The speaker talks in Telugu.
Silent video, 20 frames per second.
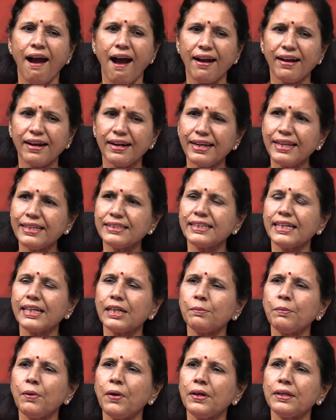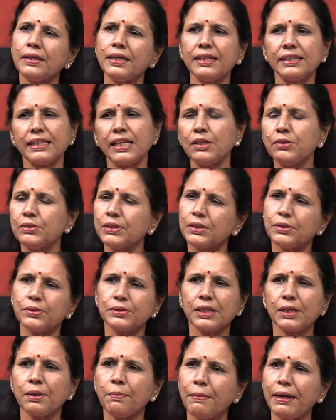అక్కడే జగన్మోహన్ రెడ్డి తెలివి
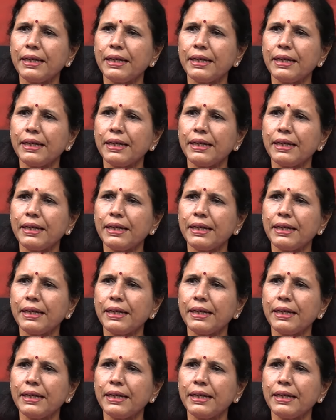తనం